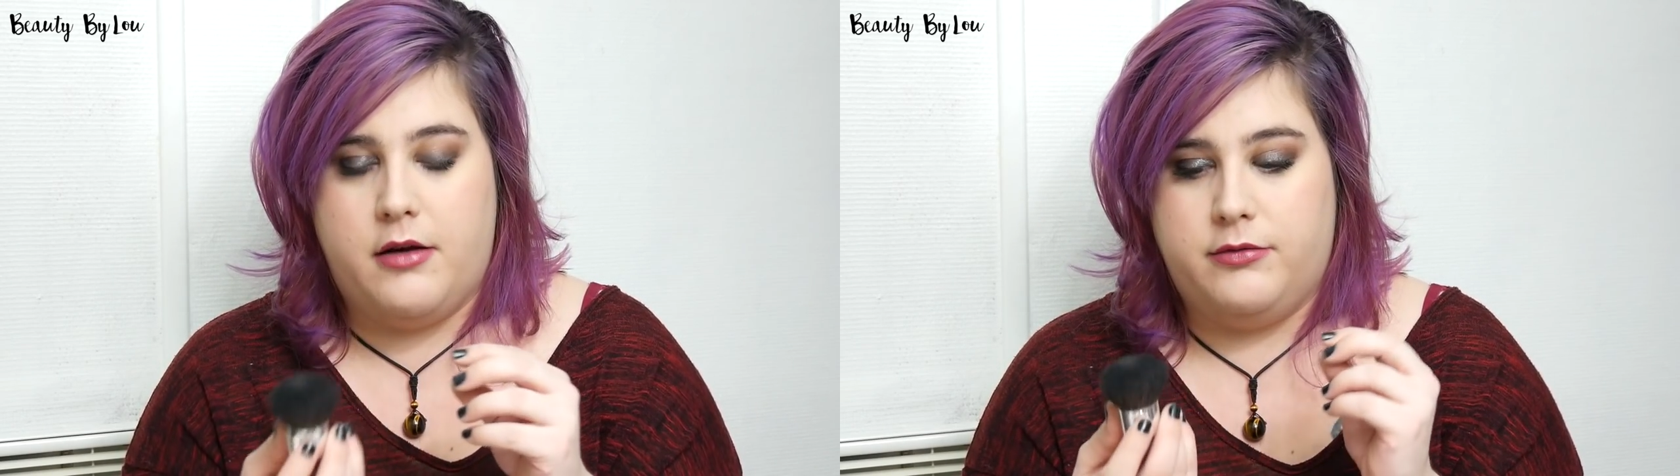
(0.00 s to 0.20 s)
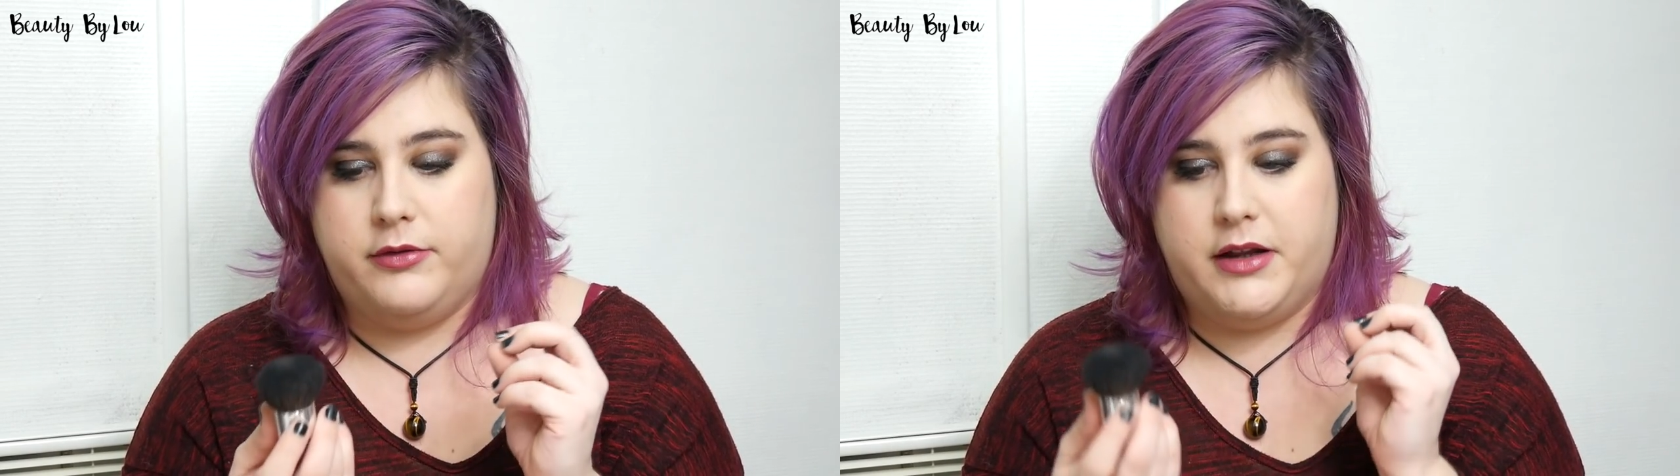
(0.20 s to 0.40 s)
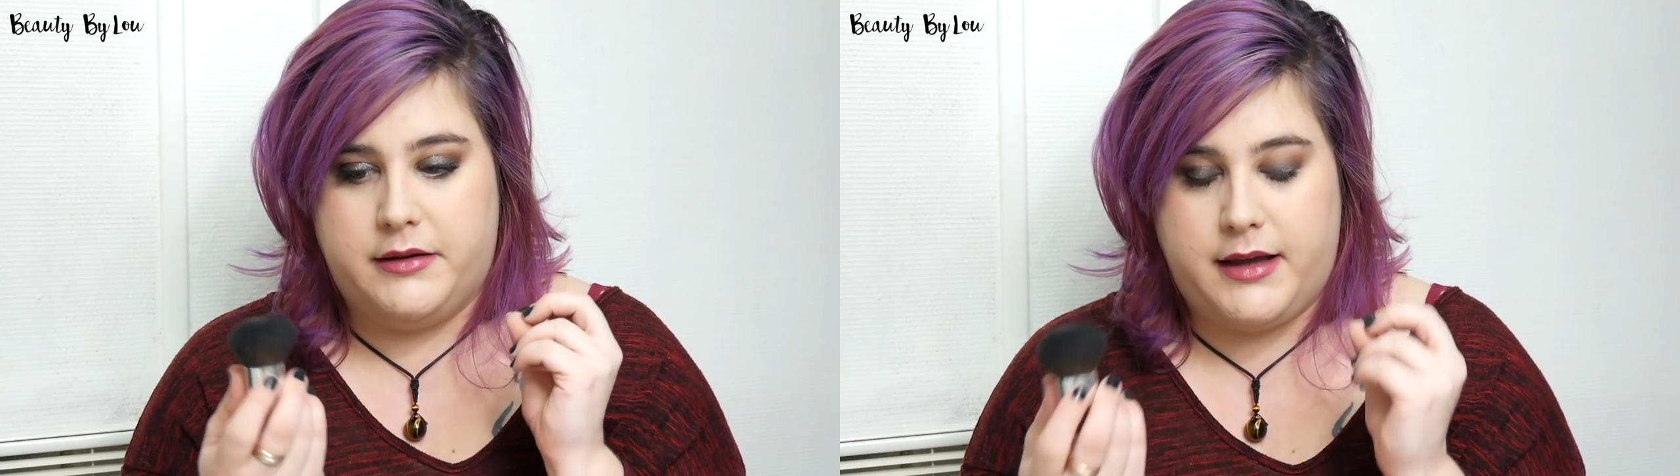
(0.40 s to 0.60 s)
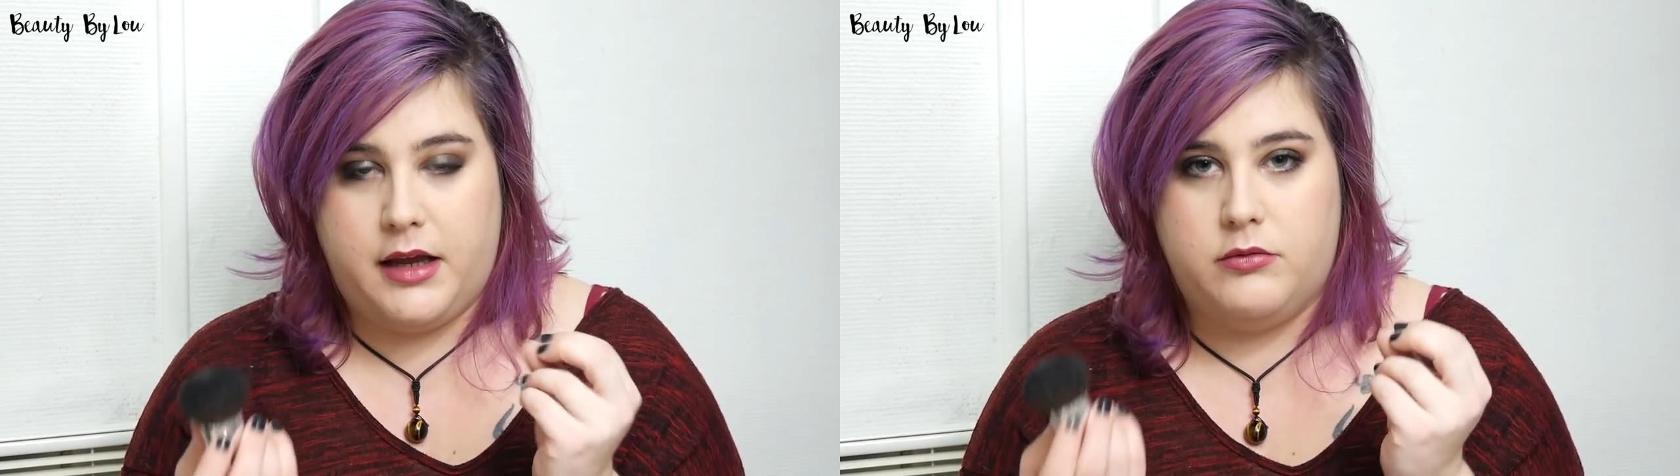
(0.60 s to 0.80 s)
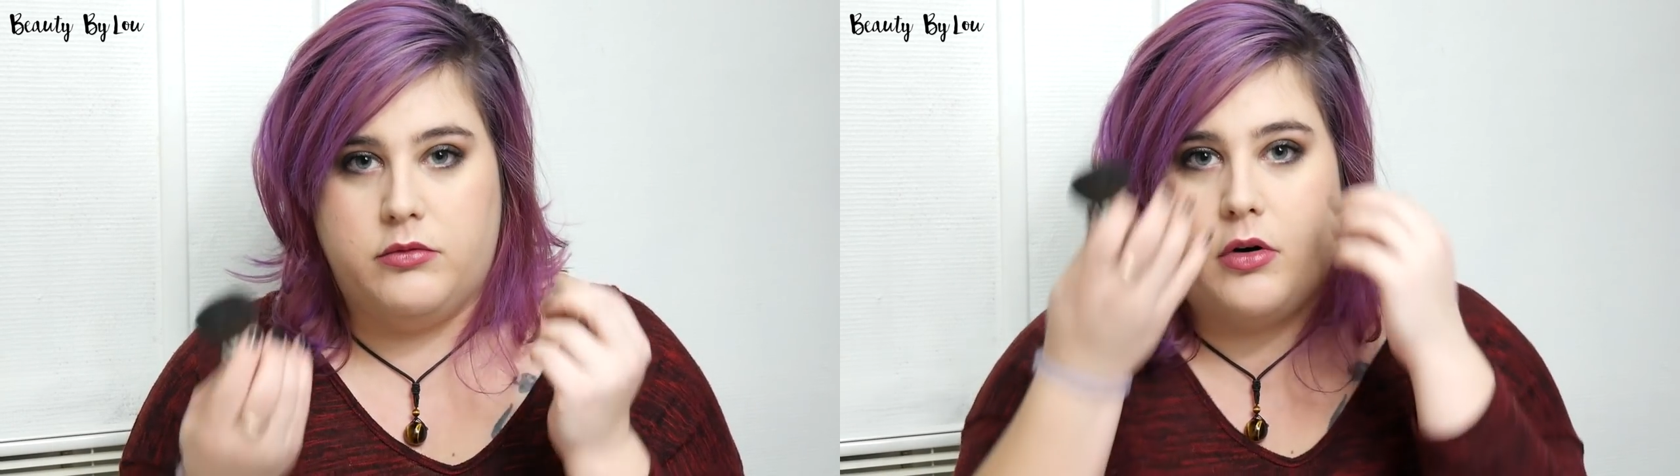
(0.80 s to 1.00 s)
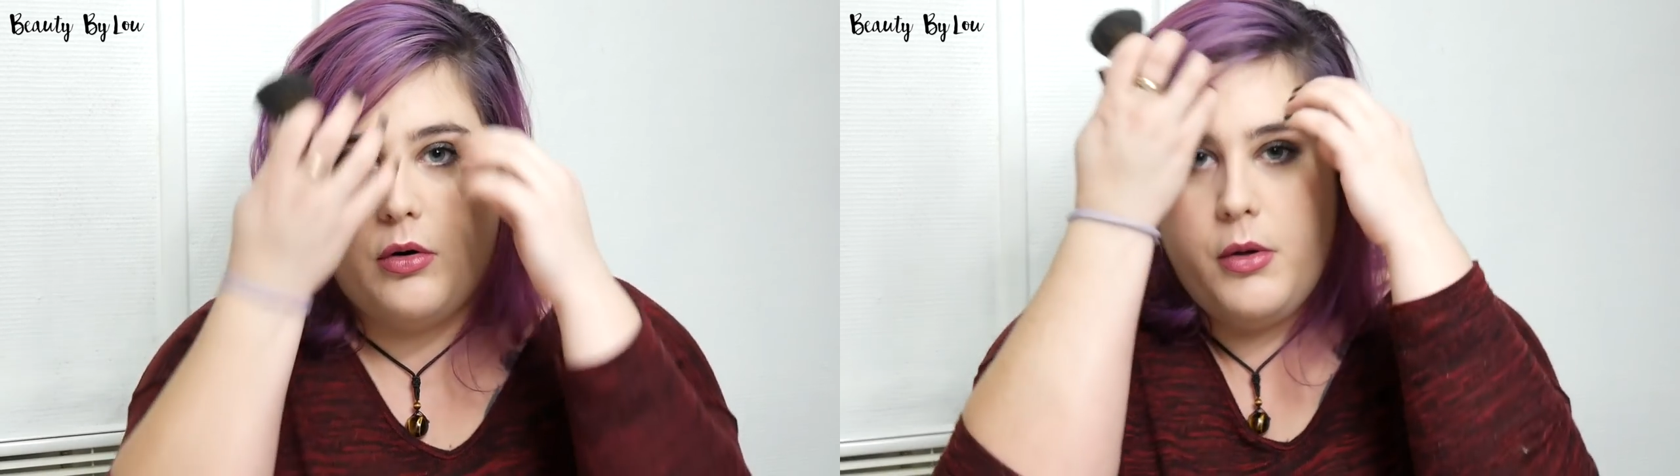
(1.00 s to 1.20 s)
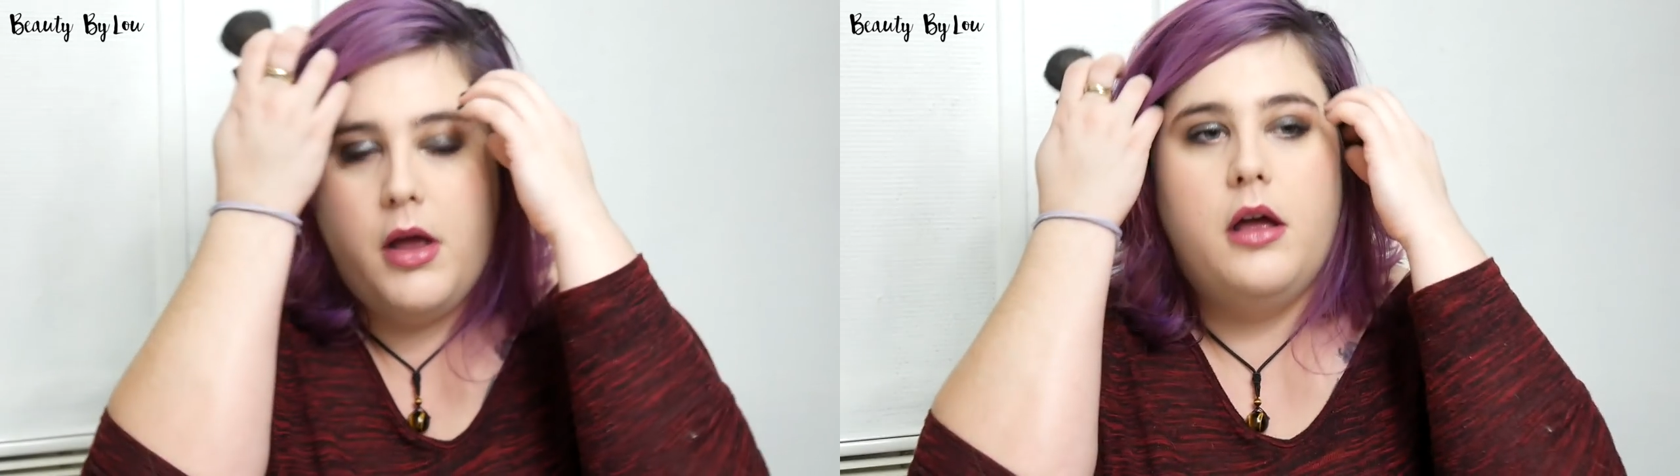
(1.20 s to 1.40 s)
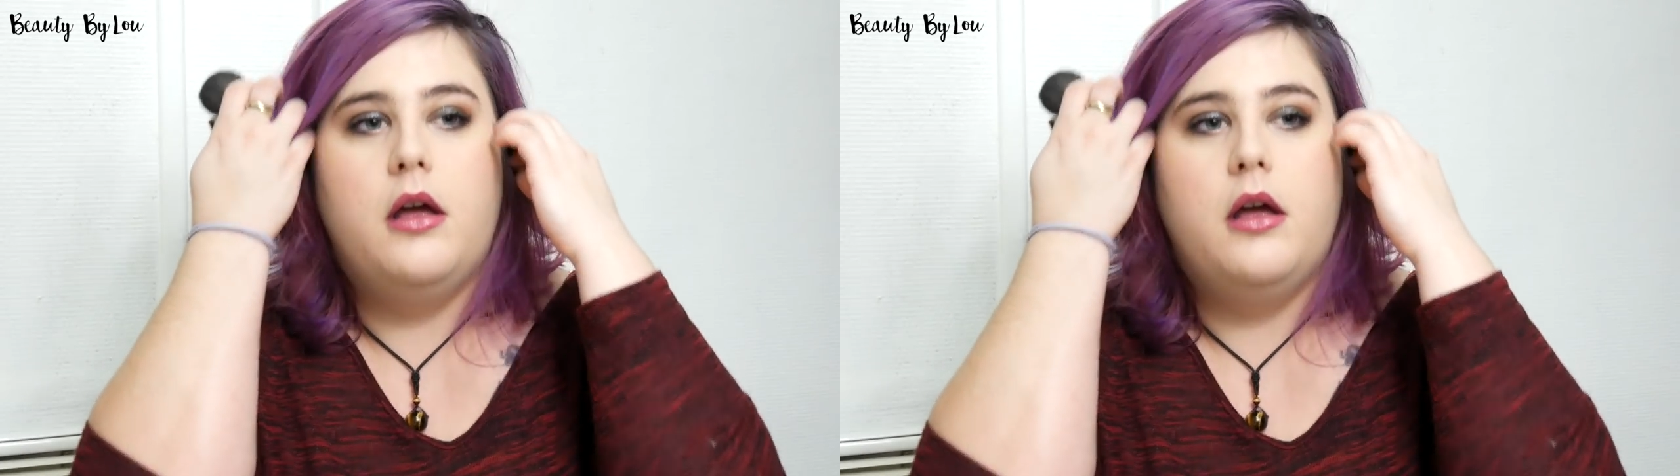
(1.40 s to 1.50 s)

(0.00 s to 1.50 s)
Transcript: un fond de teint très couvrant.